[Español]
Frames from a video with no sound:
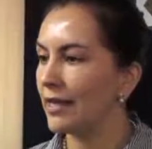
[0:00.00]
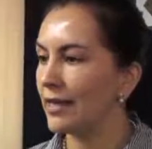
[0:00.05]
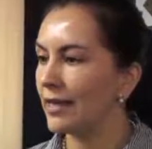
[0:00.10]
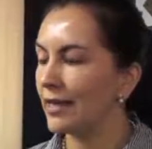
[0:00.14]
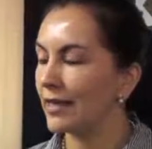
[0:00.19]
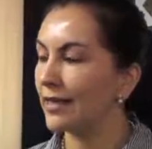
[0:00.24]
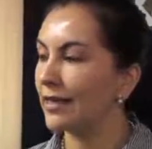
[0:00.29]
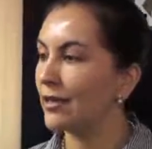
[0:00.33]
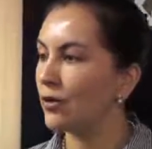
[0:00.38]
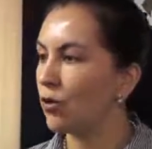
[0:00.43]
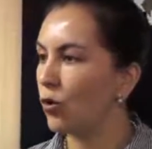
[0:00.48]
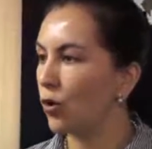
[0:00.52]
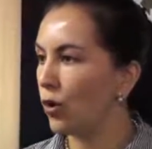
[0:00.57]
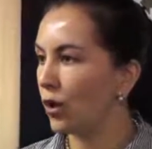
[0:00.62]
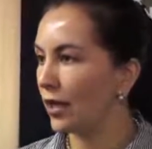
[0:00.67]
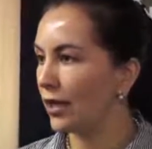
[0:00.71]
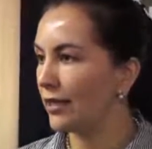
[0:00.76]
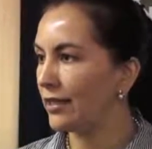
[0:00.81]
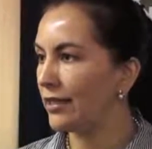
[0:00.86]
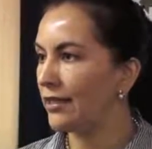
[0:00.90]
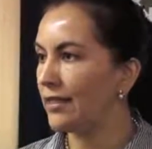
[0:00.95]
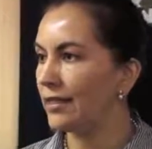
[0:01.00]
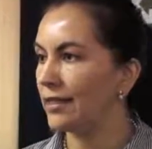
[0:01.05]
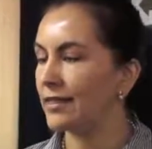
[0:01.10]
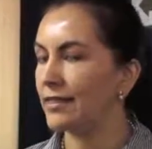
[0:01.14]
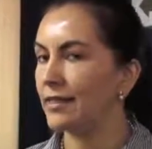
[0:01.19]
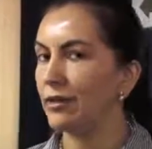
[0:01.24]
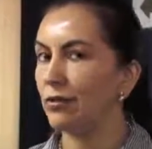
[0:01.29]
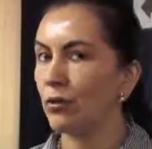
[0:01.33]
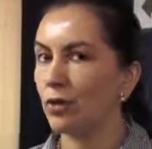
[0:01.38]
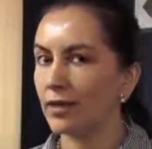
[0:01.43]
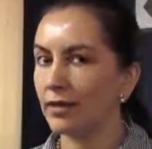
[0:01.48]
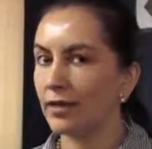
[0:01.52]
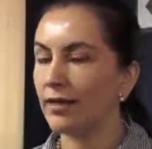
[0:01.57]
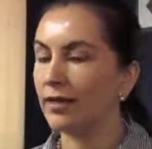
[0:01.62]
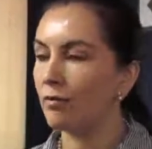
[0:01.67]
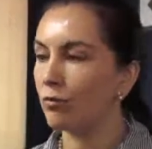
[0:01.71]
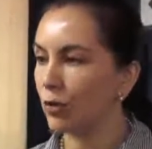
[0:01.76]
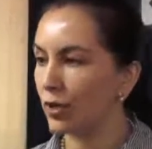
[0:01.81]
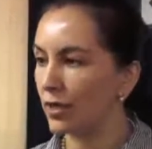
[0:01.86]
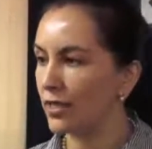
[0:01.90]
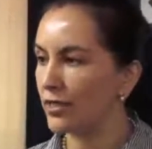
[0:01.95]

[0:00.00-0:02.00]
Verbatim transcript: eh, recogen y que se encuentran en